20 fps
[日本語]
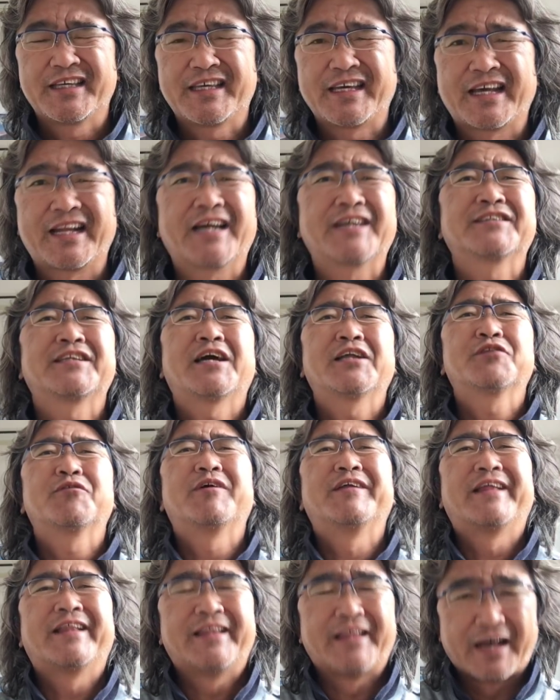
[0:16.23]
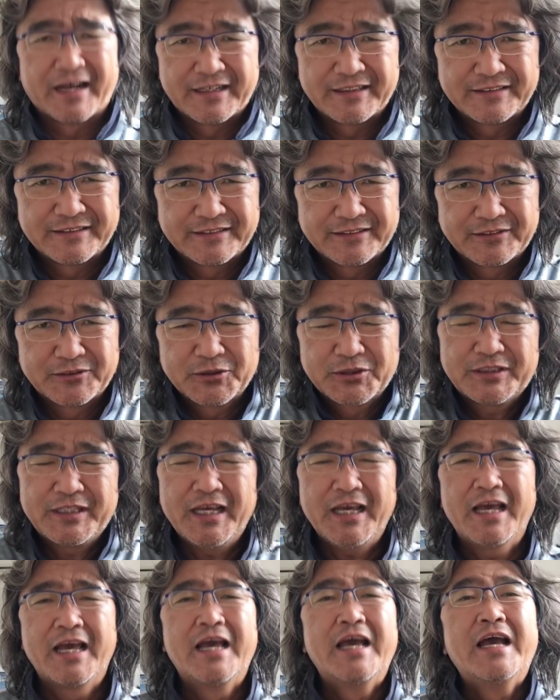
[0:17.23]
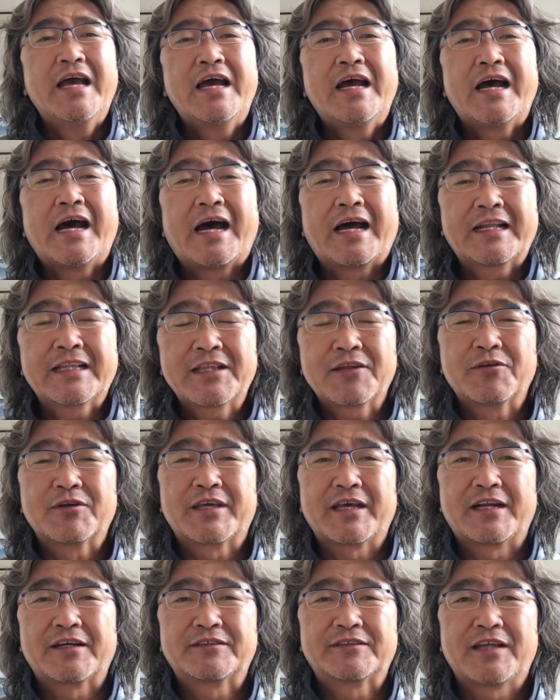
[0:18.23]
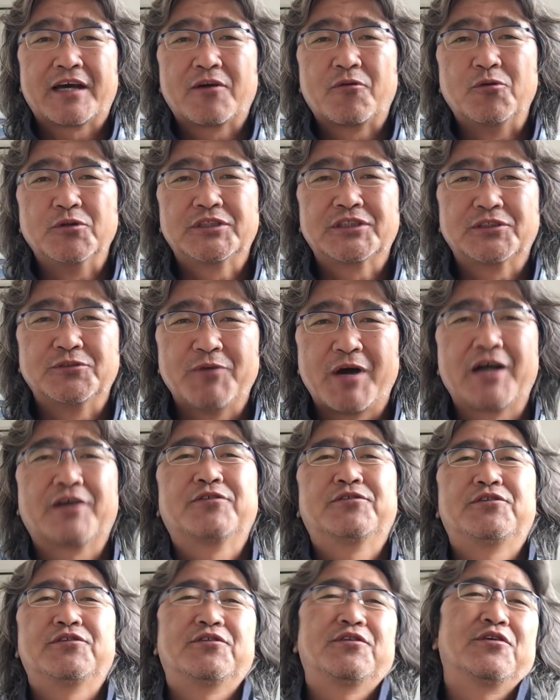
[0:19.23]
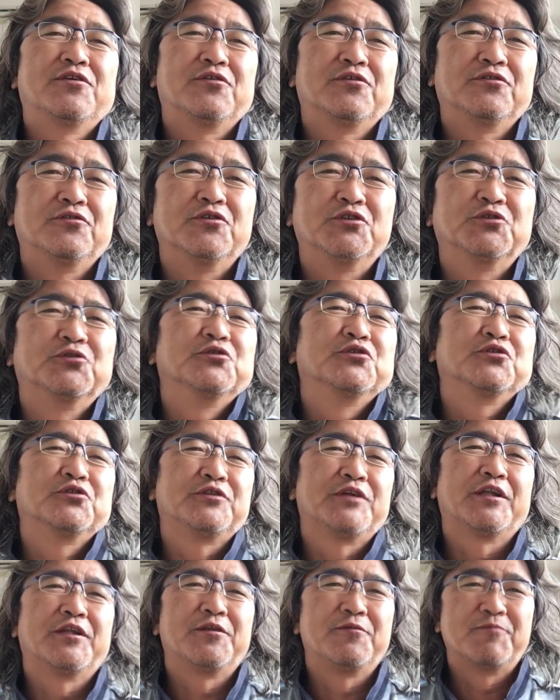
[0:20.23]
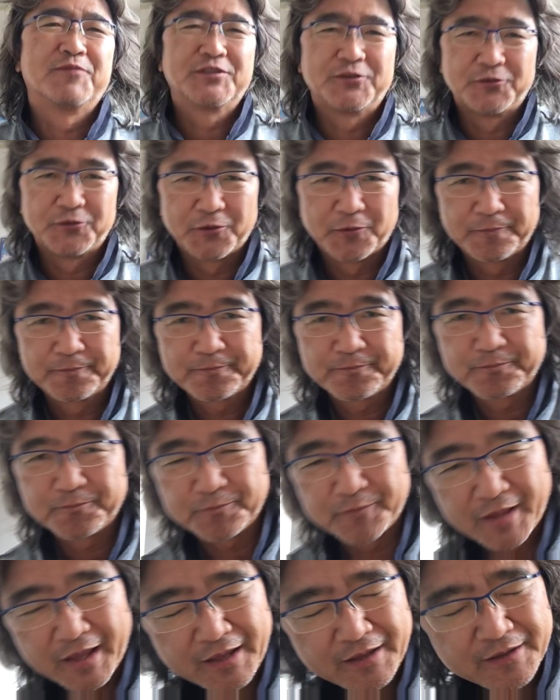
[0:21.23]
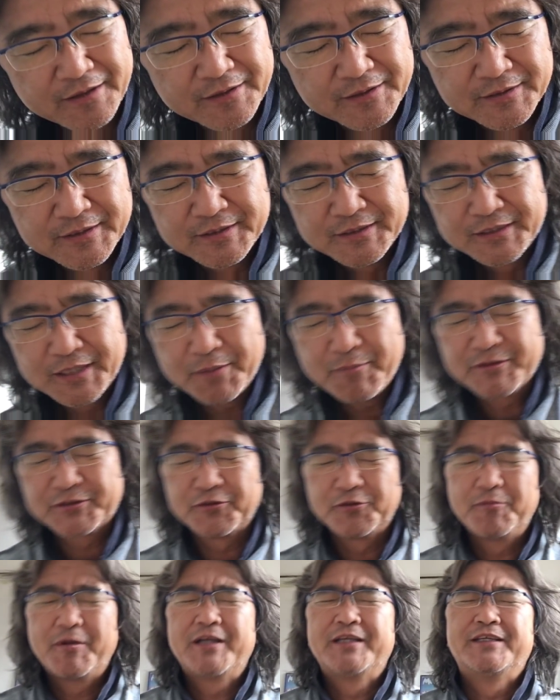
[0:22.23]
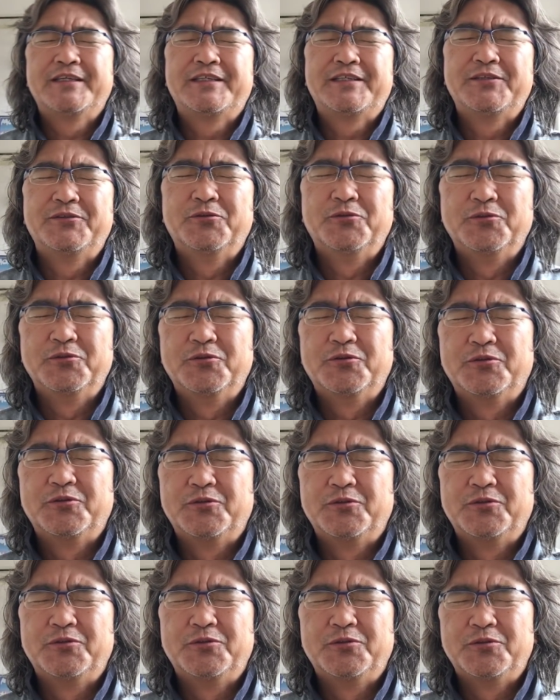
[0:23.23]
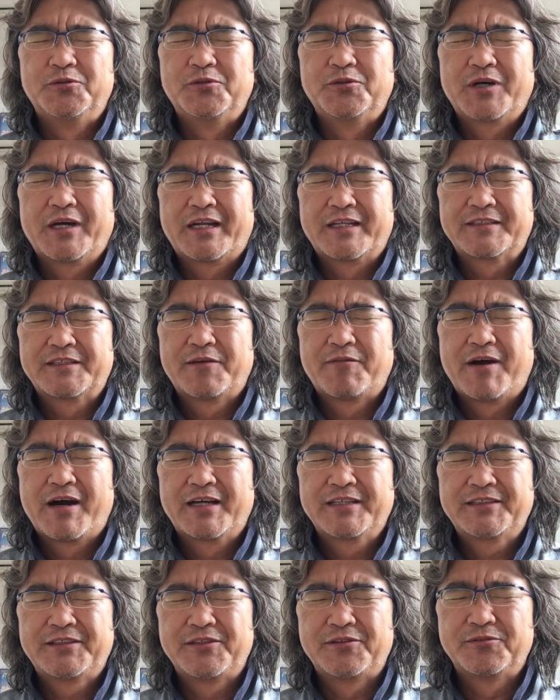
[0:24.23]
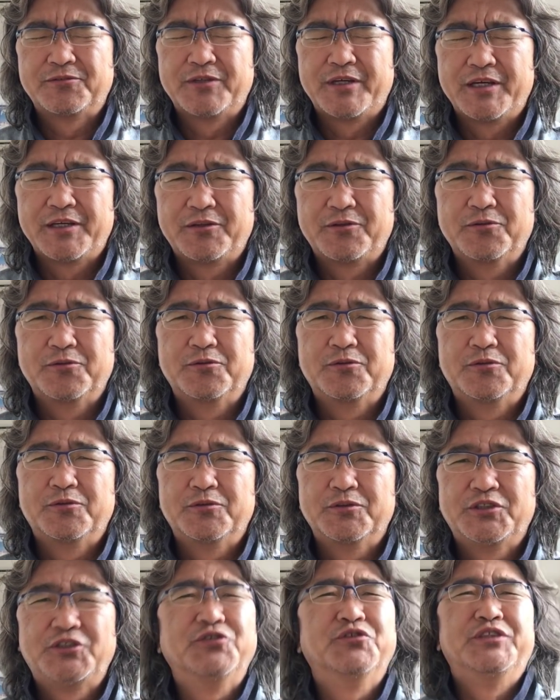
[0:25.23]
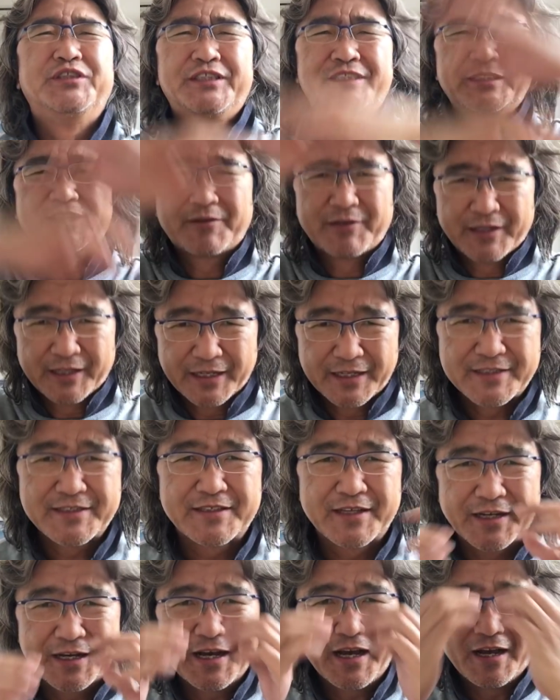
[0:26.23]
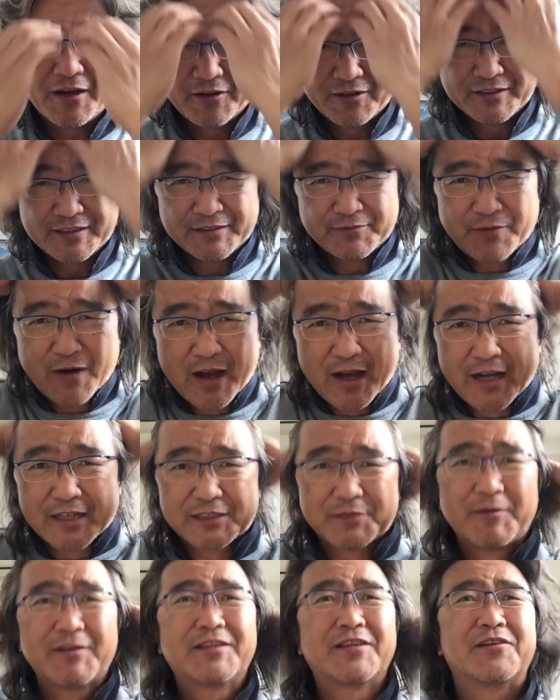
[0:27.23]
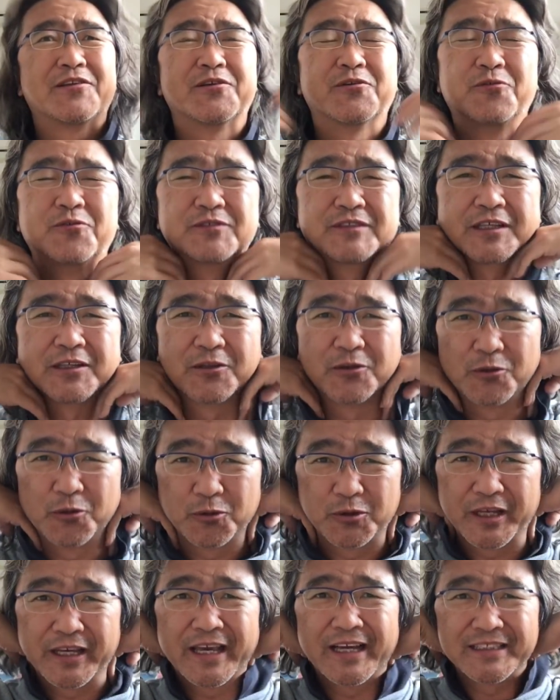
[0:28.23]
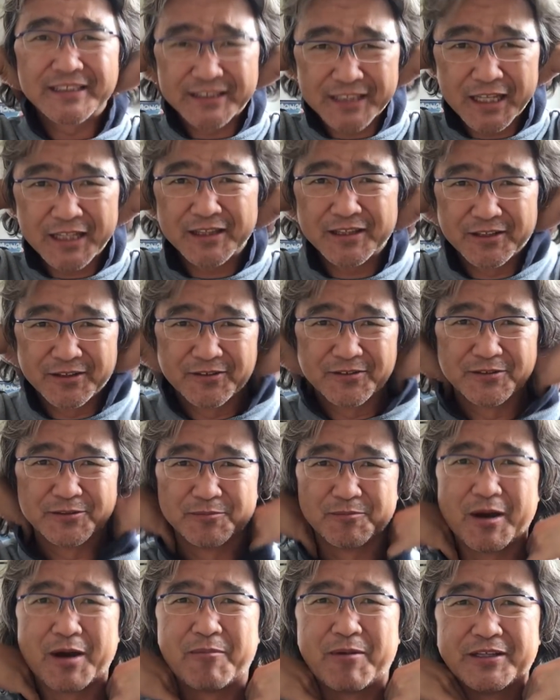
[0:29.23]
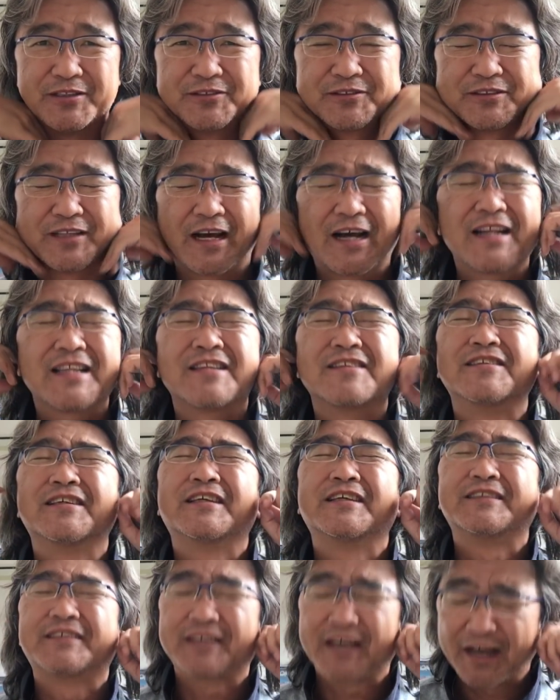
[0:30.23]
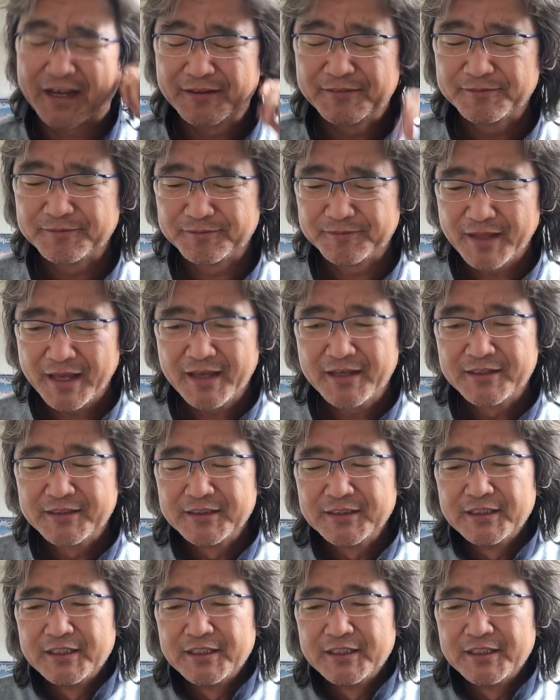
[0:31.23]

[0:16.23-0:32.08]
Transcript: キャラクターとは何だそしてあなたのキャラクター構築ワークっていうのを後ほどちょっとやってみましょうよ。ね。いや、まあその前に昨日のから騒がしてる、えっ、ー、と、ジュリー、沢田研二さんがファンが集まってるのにコンサートドタキャンしたっていう、まあまあニュース流れてるじゃないですか。ね。